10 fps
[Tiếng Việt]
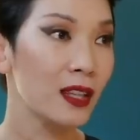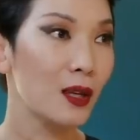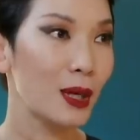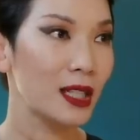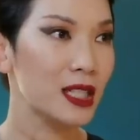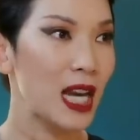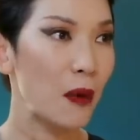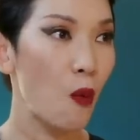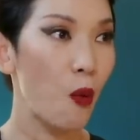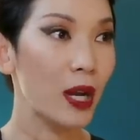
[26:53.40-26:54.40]
Nhưng mà thực ra
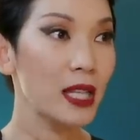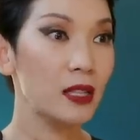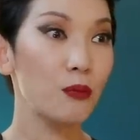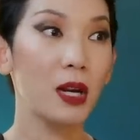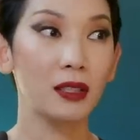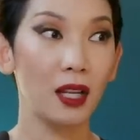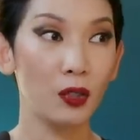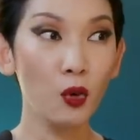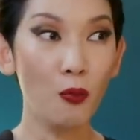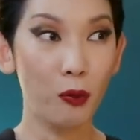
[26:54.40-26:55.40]
một cái sự bình
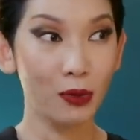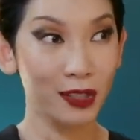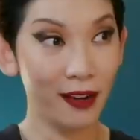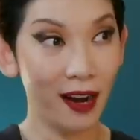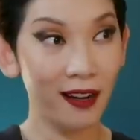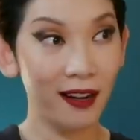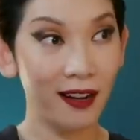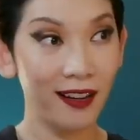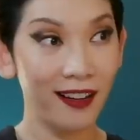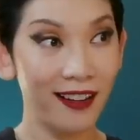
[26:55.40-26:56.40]
tĩnh của một người vợ
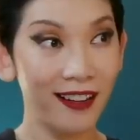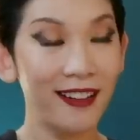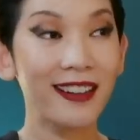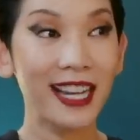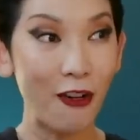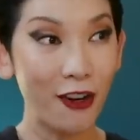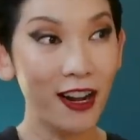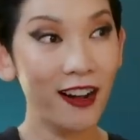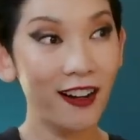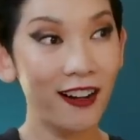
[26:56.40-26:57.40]
cao
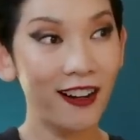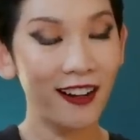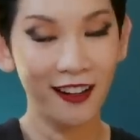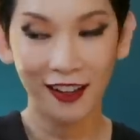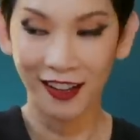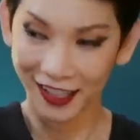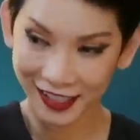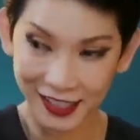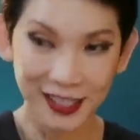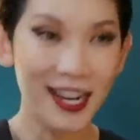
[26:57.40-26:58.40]
cơ,
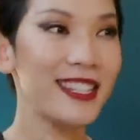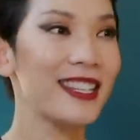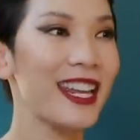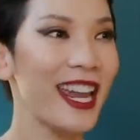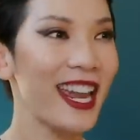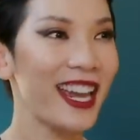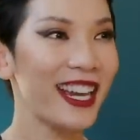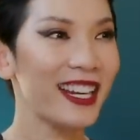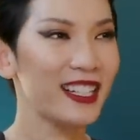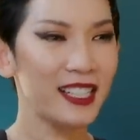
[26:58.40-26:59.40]
để chị nghe,
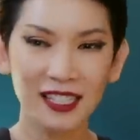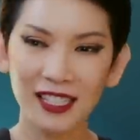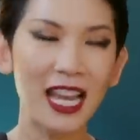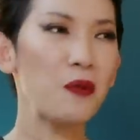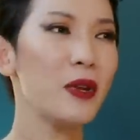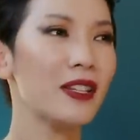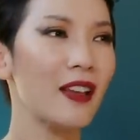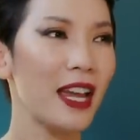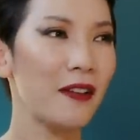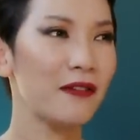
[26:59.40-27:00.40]
để chị giải quyết
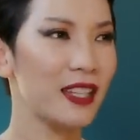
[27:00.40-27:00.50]
cho em,